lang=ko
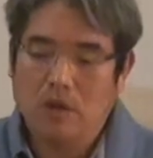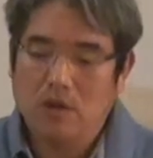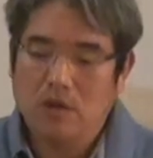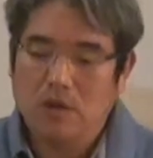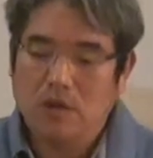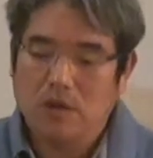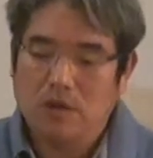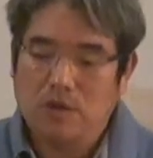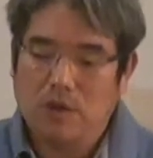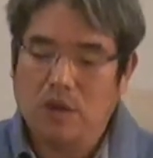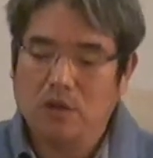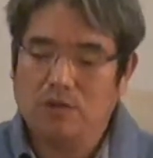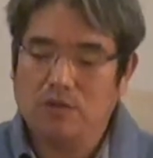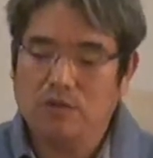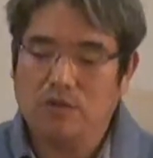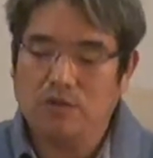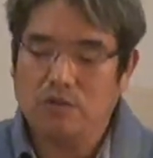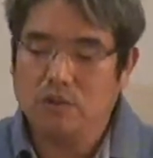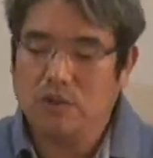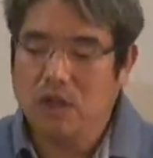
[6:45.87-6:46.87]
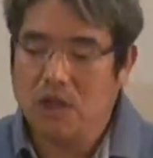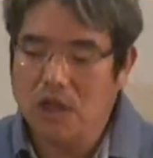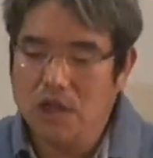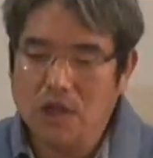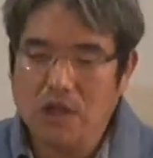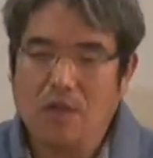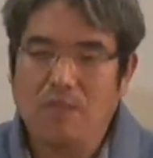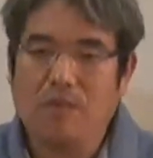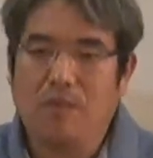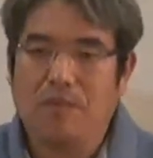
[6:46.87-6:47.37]
죄수를
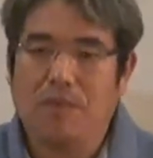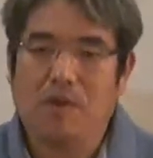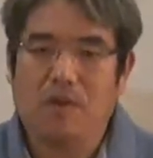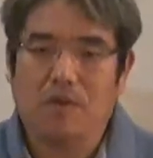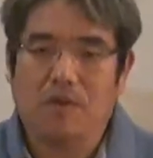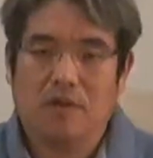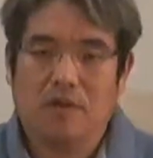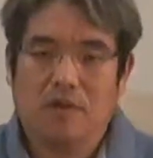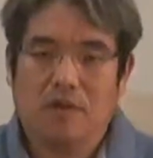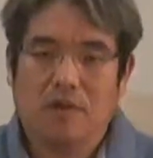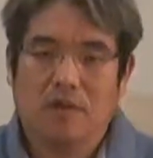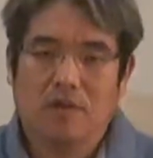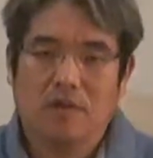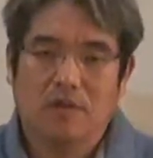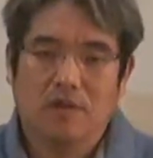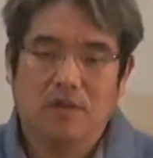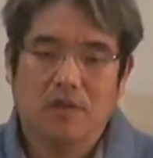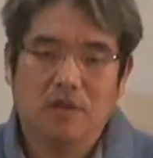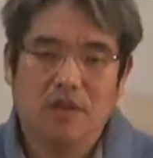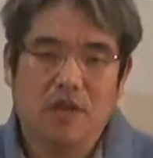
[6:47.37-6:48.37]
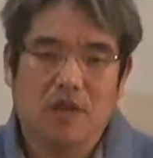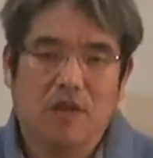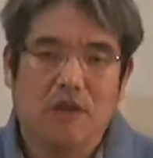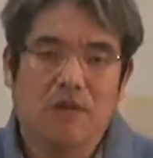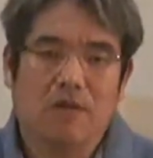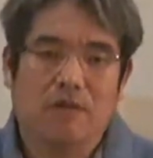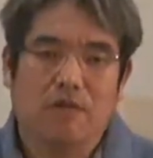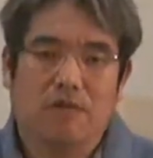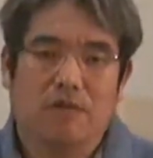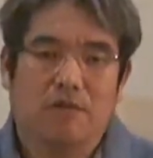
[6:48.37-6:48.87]
때리다 보면
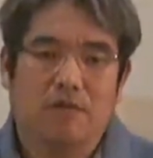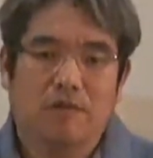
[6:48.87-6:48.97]
이게요